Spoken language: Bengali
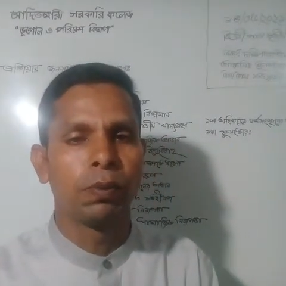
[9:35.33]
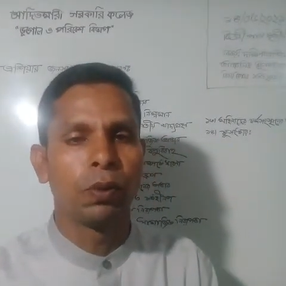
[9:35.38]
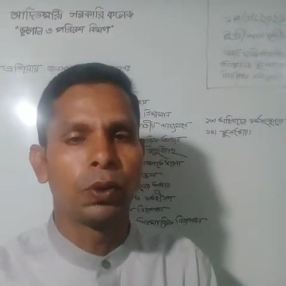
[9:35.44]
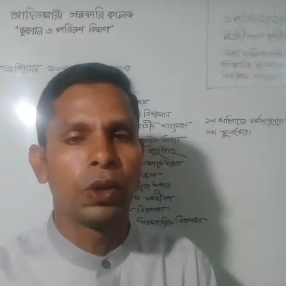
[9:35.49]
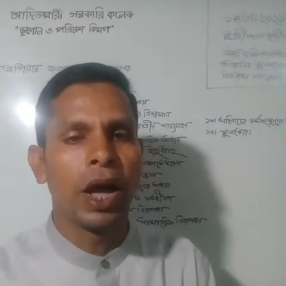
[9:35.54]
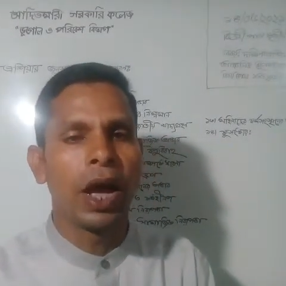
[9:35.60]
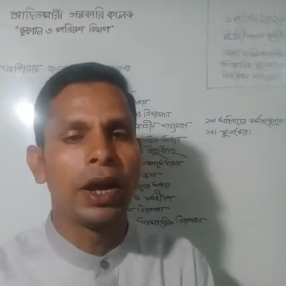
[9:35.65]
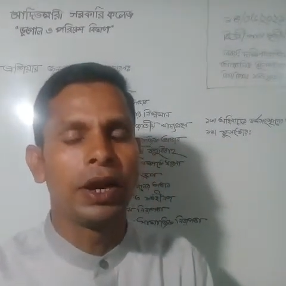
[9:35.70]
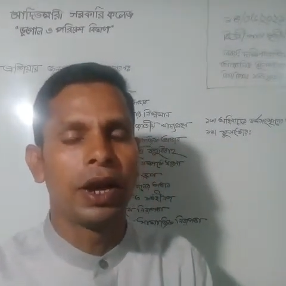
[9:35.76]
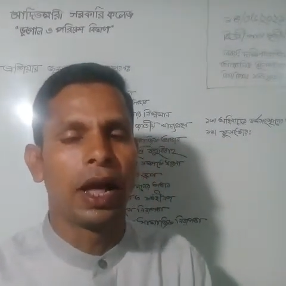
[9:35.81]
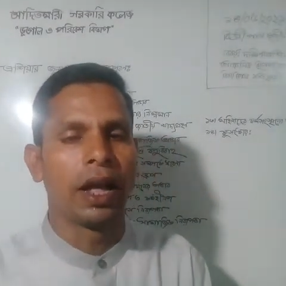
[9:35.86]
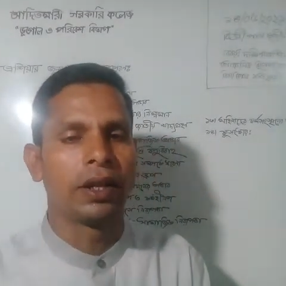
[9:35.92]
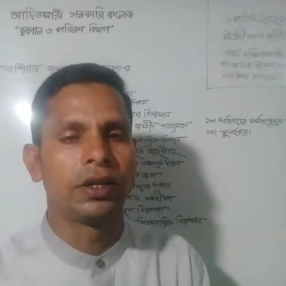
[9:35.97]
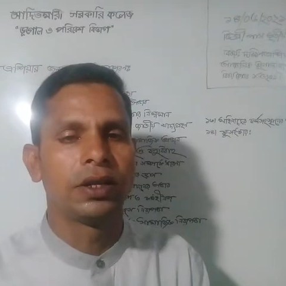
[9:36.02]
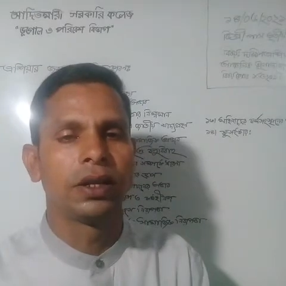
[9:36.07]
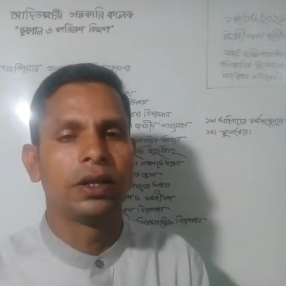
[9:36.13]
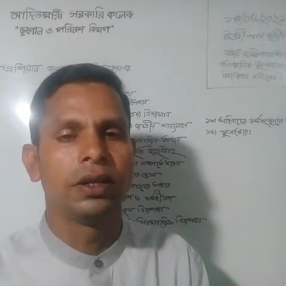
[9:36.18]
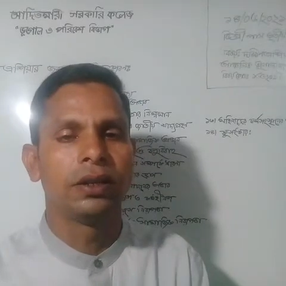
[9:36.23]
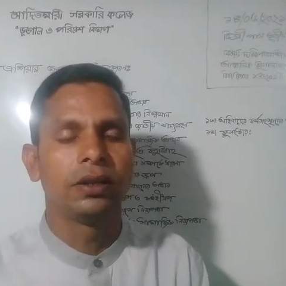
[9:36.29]
প্রধান
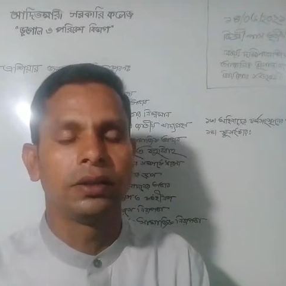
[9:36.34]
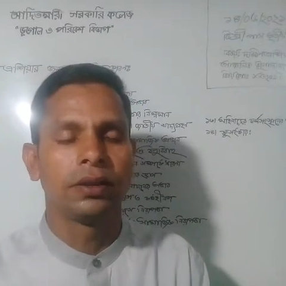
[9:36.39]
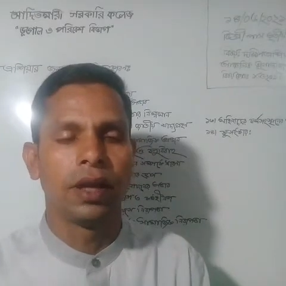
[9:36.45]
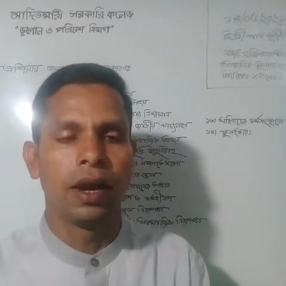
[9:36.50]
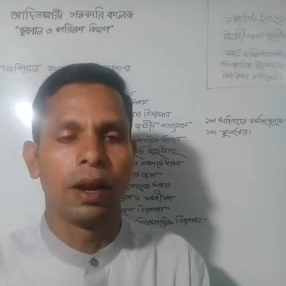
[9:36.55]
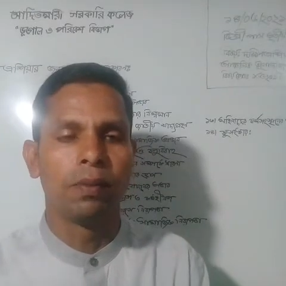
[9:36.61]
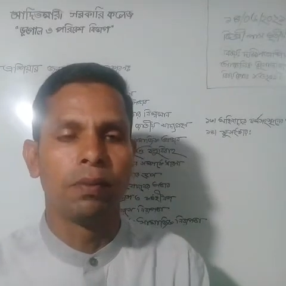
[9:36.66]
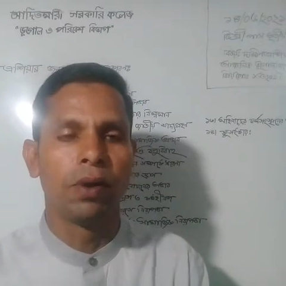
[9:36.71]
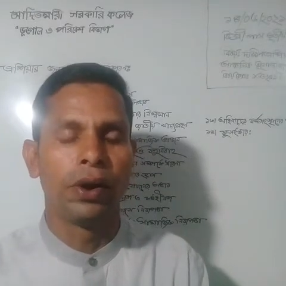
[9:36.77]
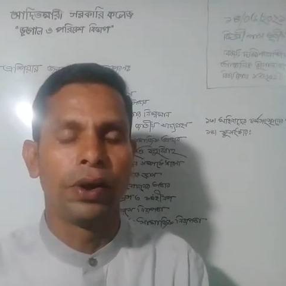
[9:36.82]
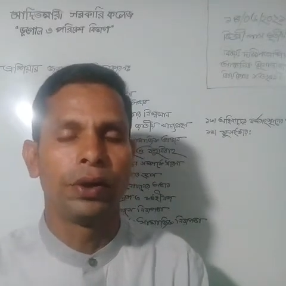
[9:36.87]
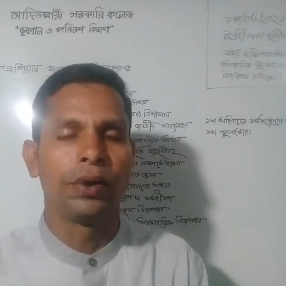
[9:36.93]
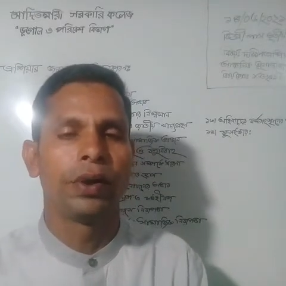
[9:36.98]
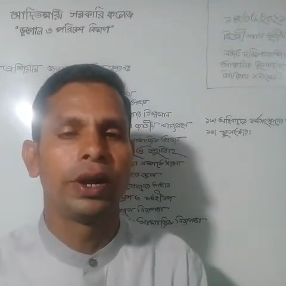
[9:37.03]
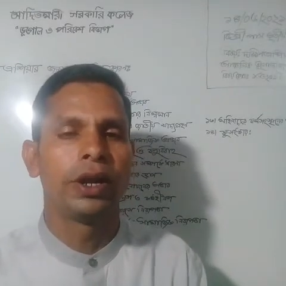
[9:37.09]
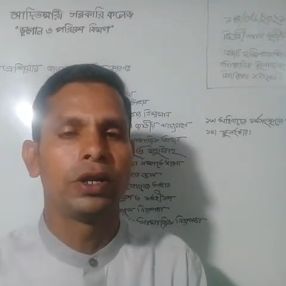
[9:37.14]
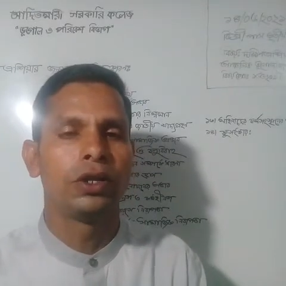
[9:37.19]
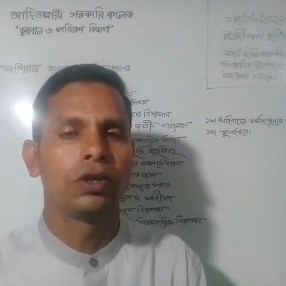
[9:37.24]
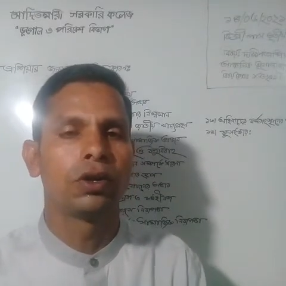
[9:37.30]
আছেন তারা মনে
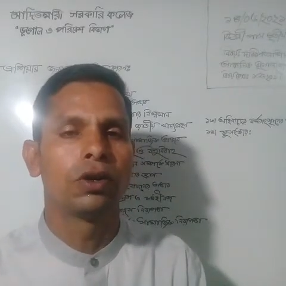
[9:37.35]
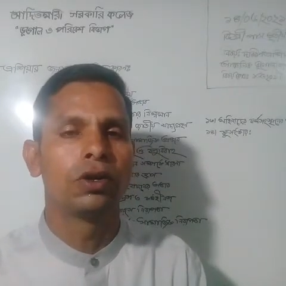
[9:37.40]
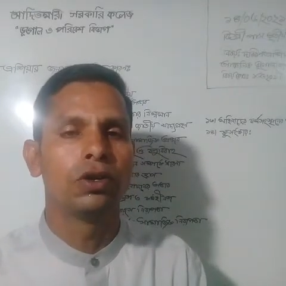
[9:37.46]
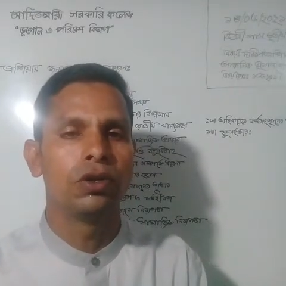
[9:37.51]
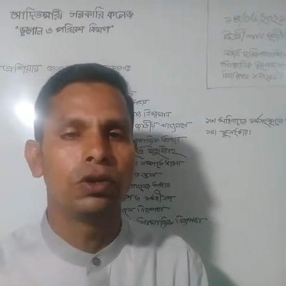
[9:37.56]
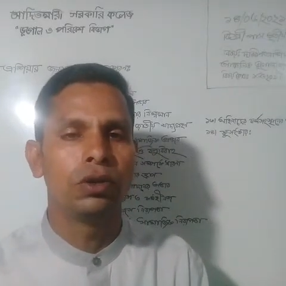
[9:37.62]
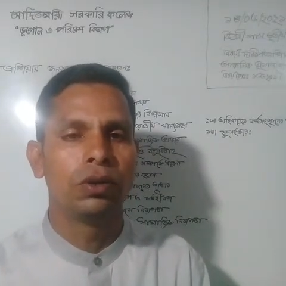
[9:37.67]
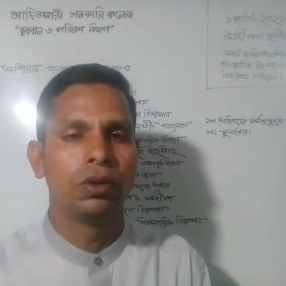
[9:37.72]
করেন যখন